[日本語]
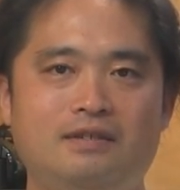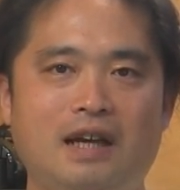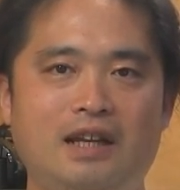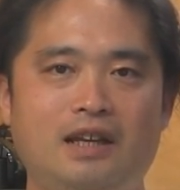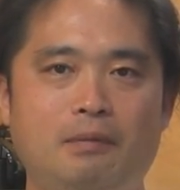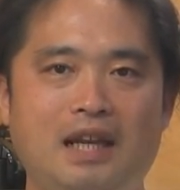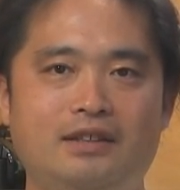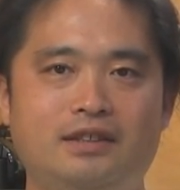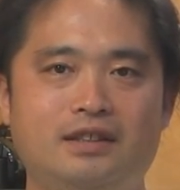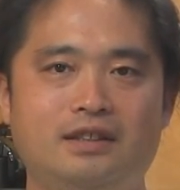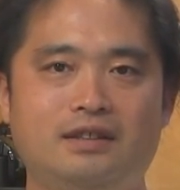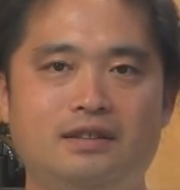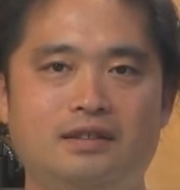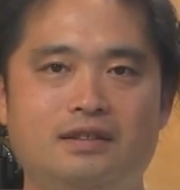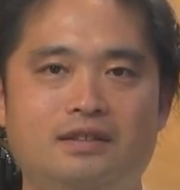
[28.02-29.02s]
控えめで
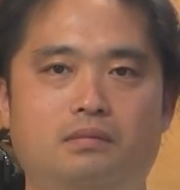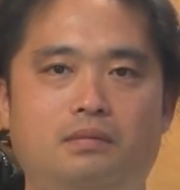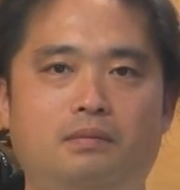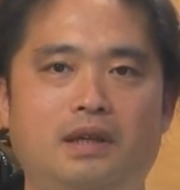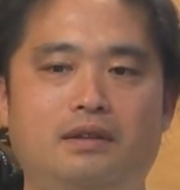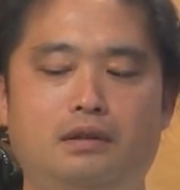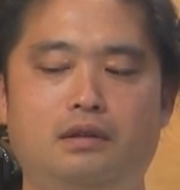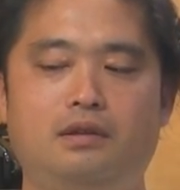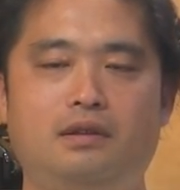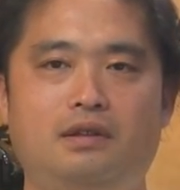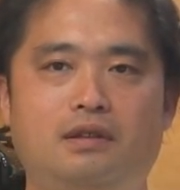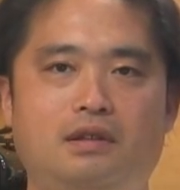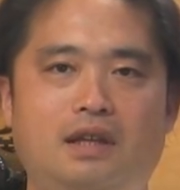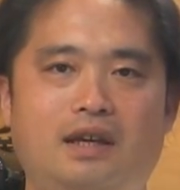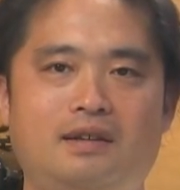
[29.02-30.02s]
す。人間の
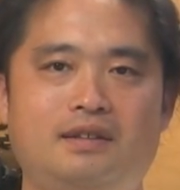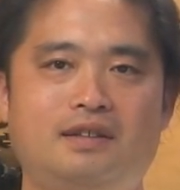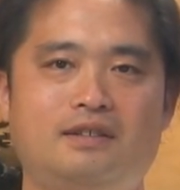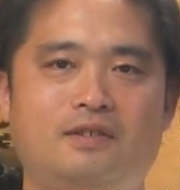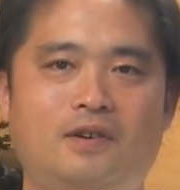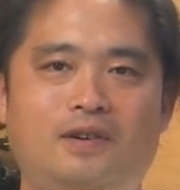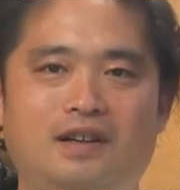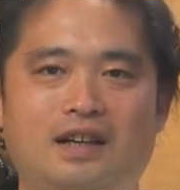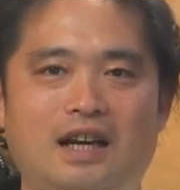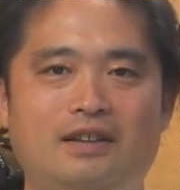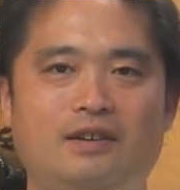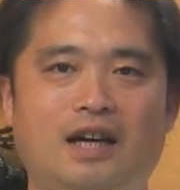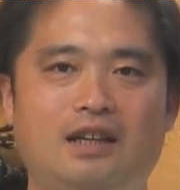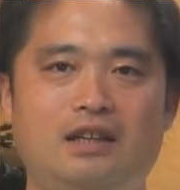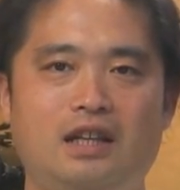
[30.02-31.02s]
目って結構
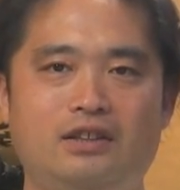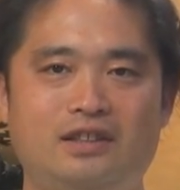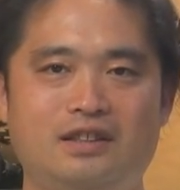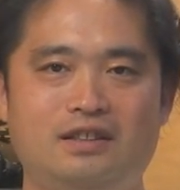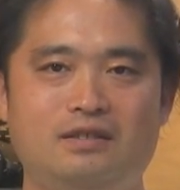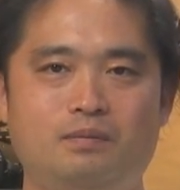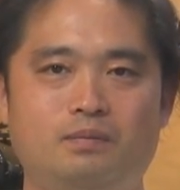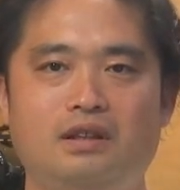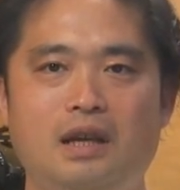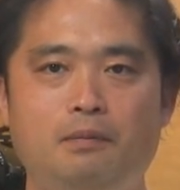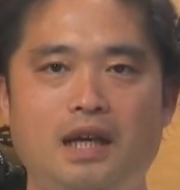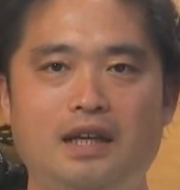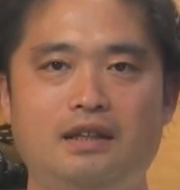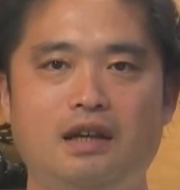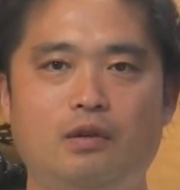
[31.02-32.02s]
感度がいいです。
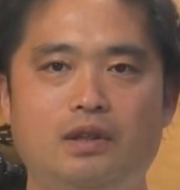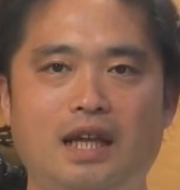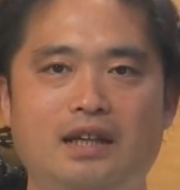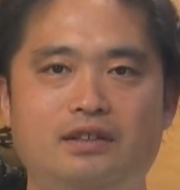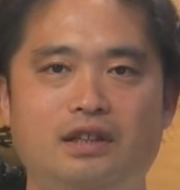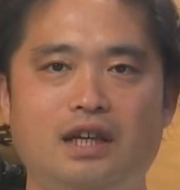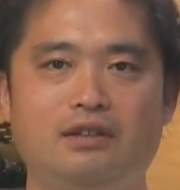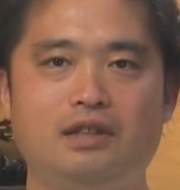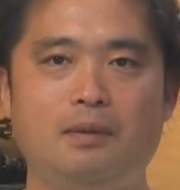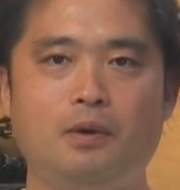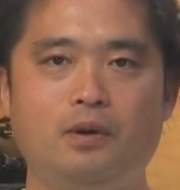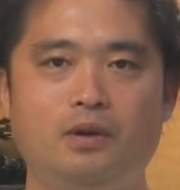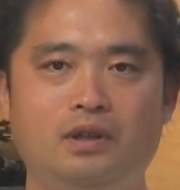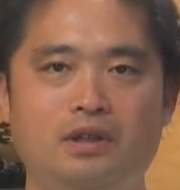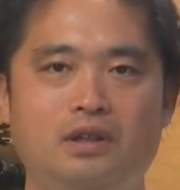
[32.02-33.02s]
全体を照らさなくて
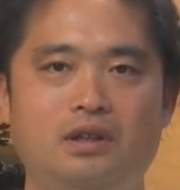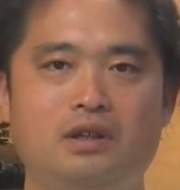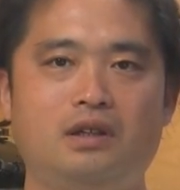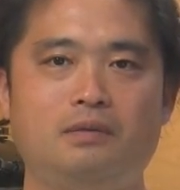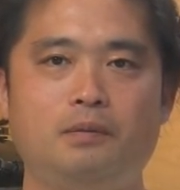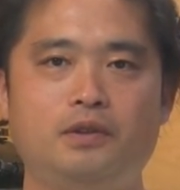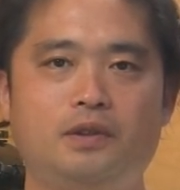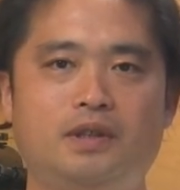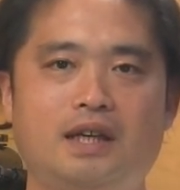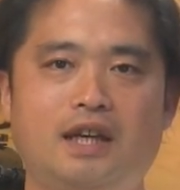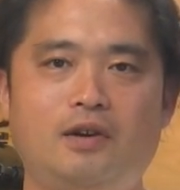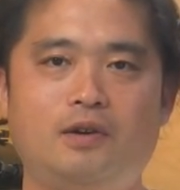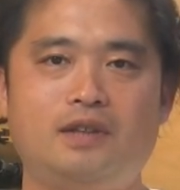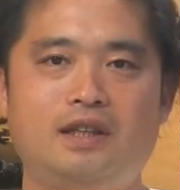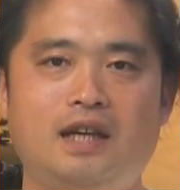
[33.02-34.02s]
も足元
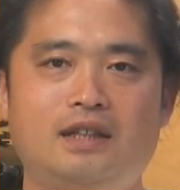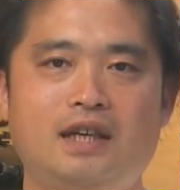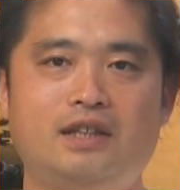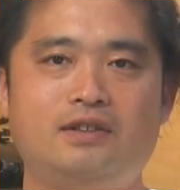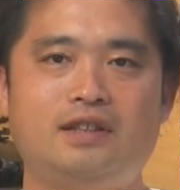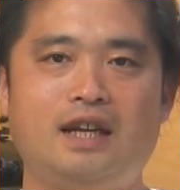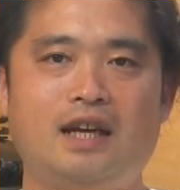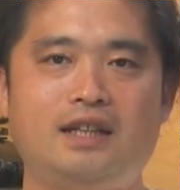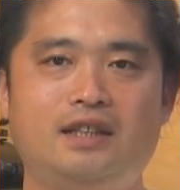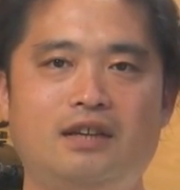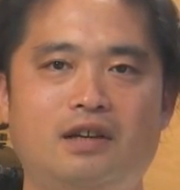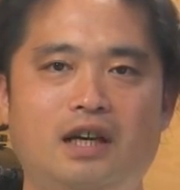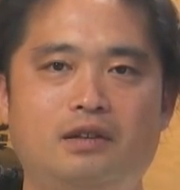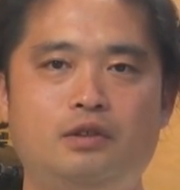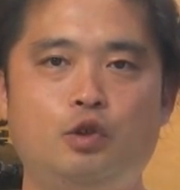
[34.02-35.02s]
だけを優しく照ら
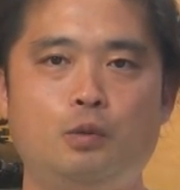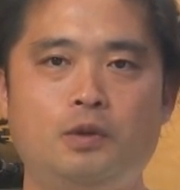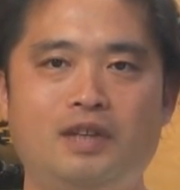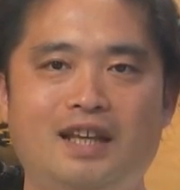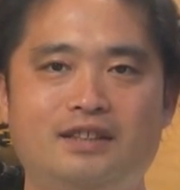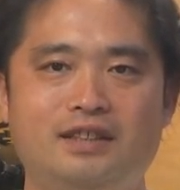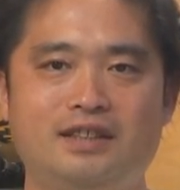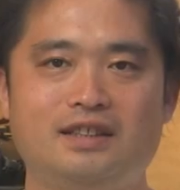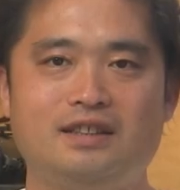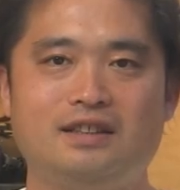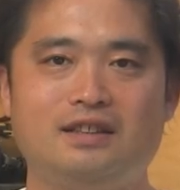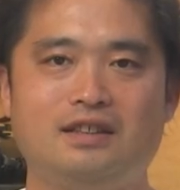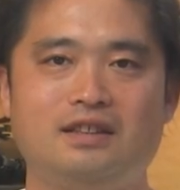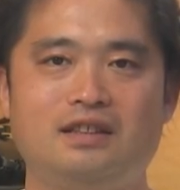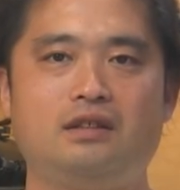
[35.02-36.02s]
せば十分です。
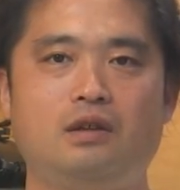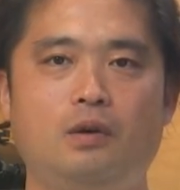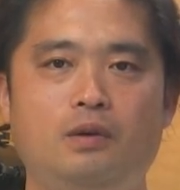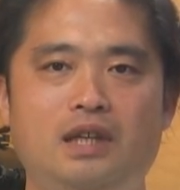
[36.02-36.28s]
非